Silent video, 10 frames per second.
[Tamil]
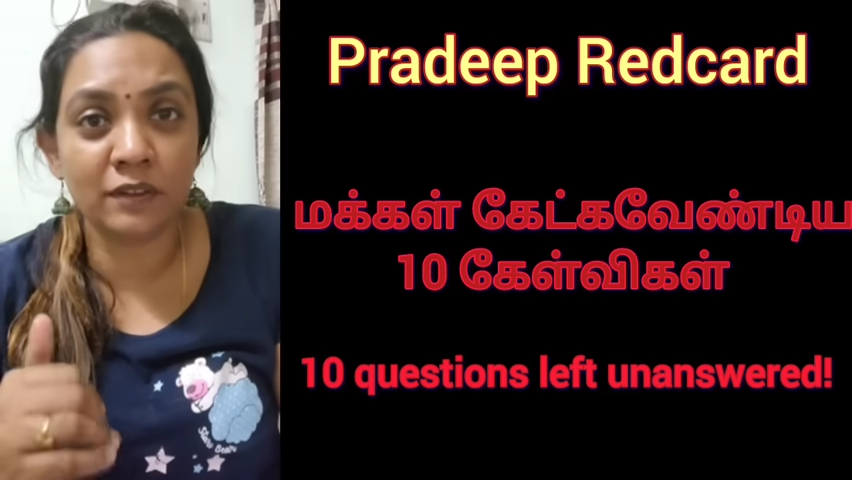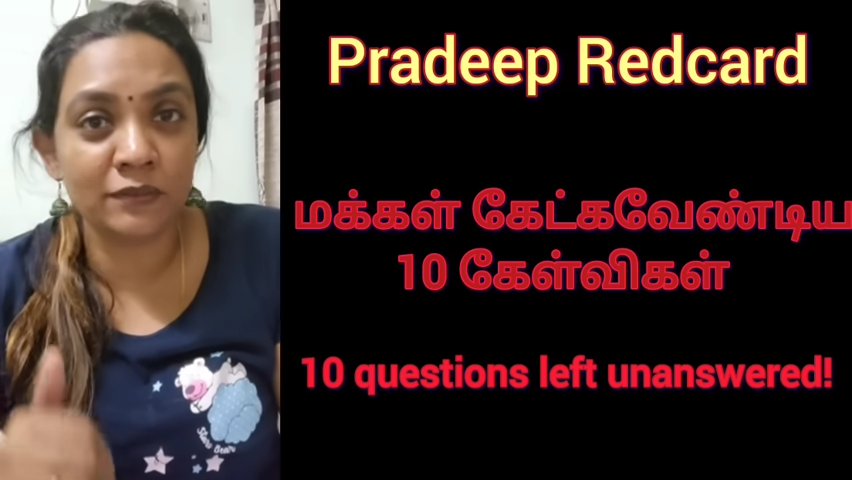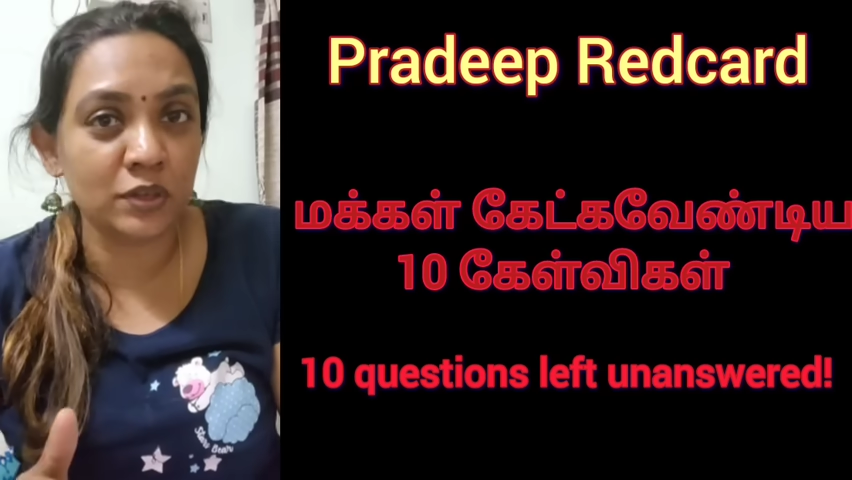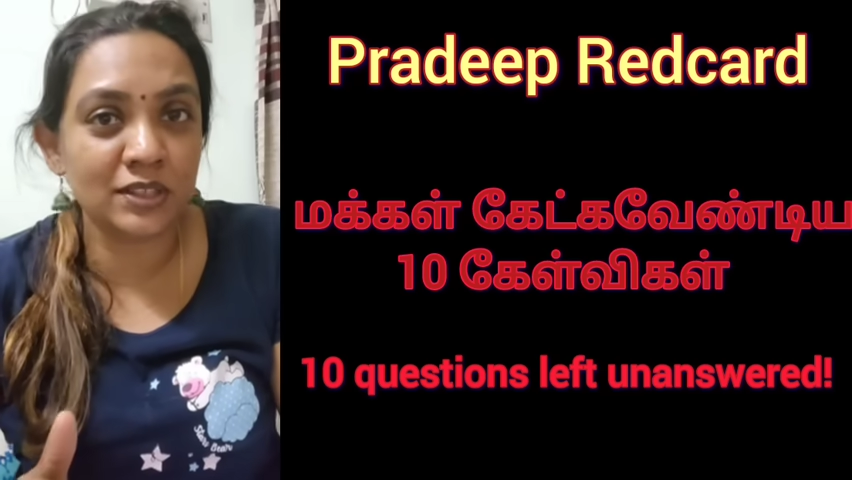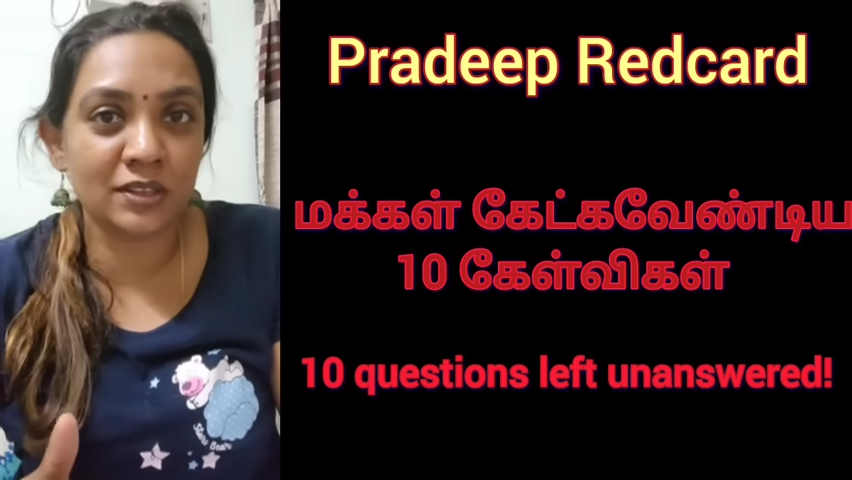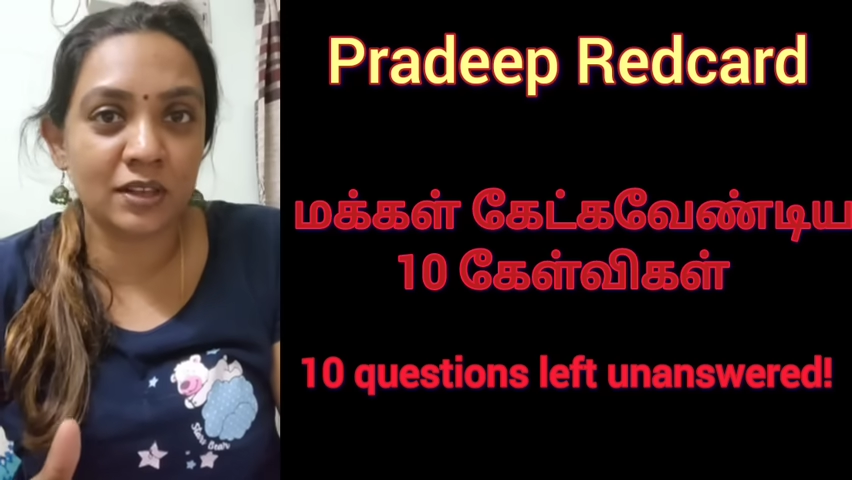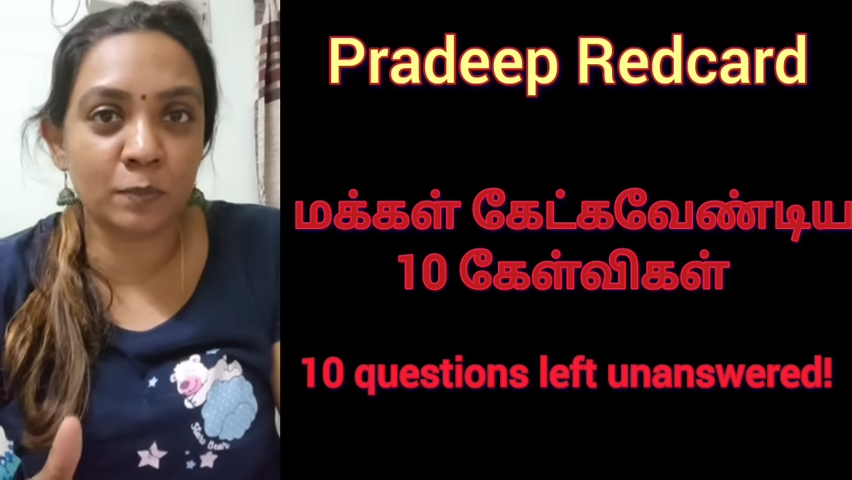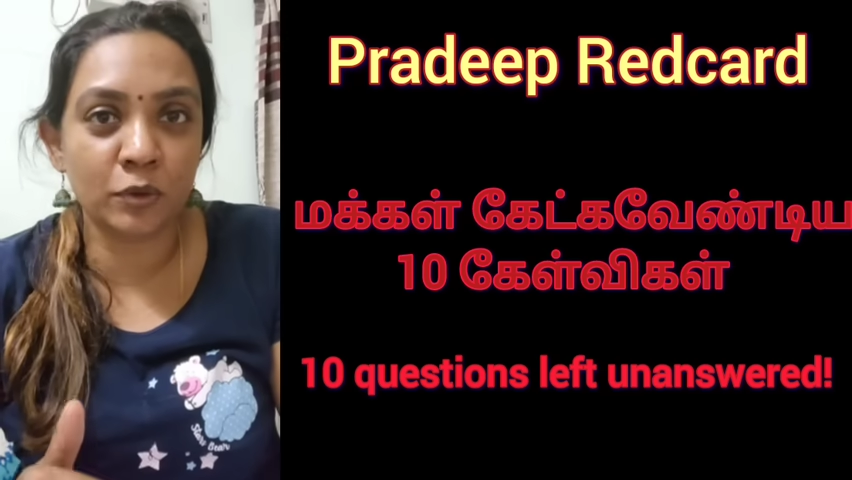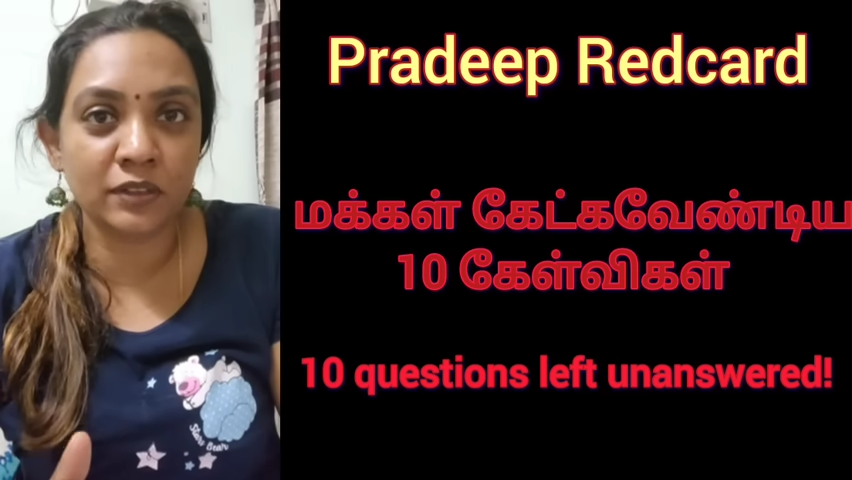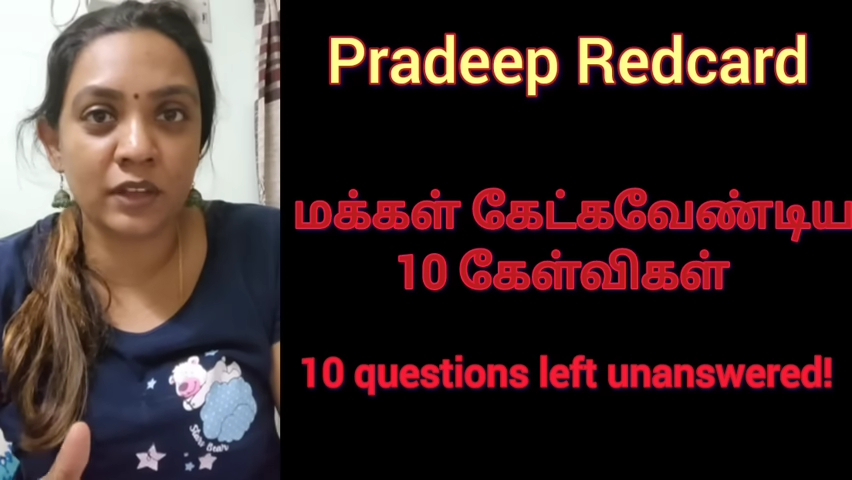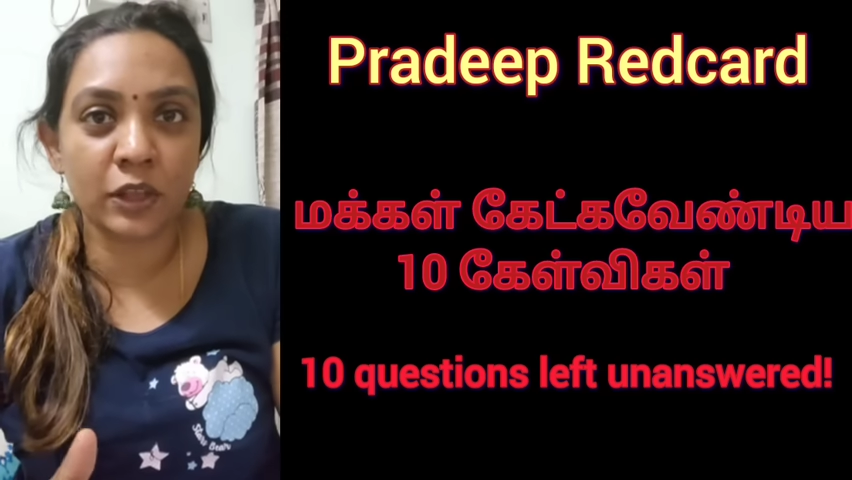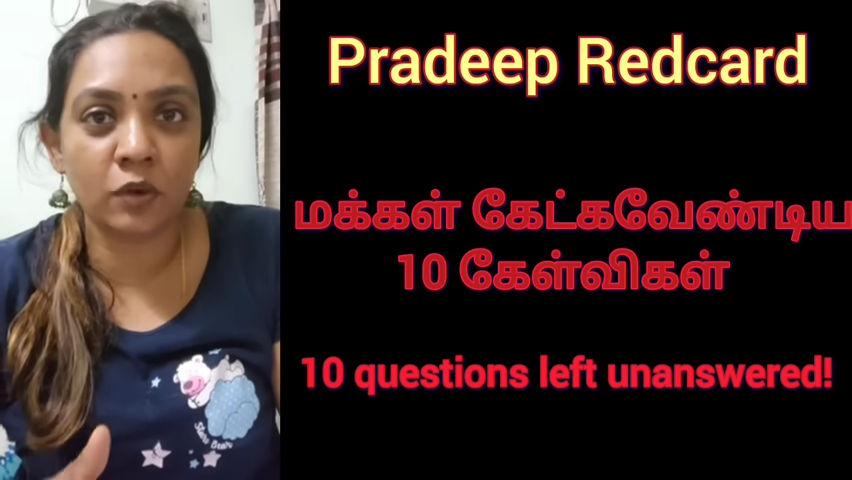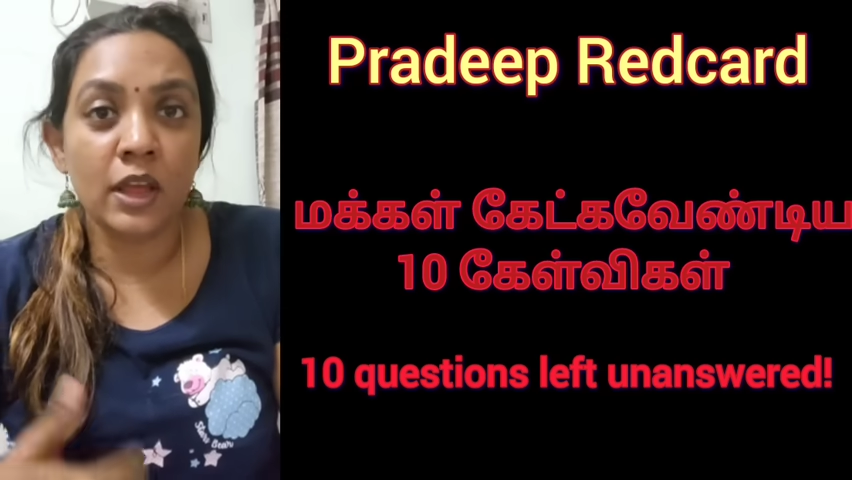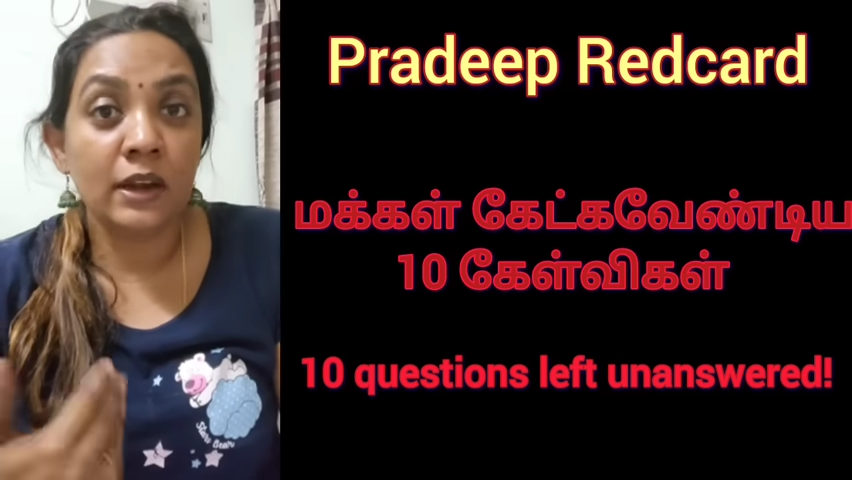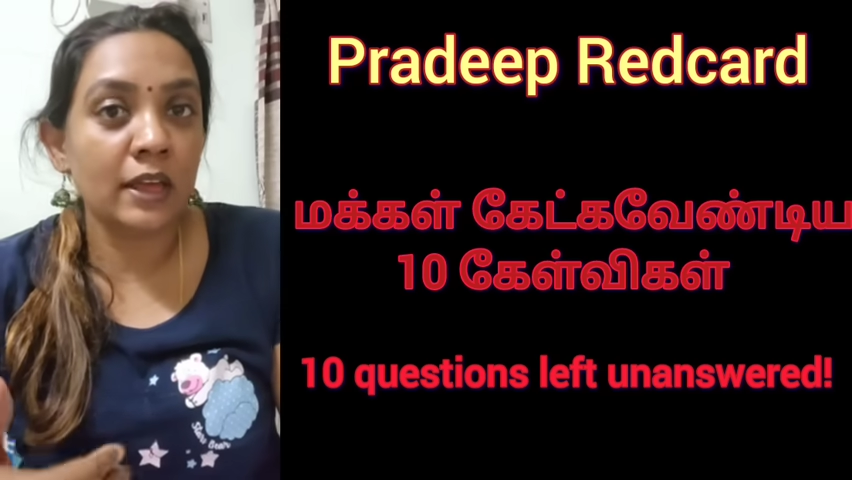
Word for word: ரெவியூவர்ஸ்க்கு பொறுத்த வரைக்கும்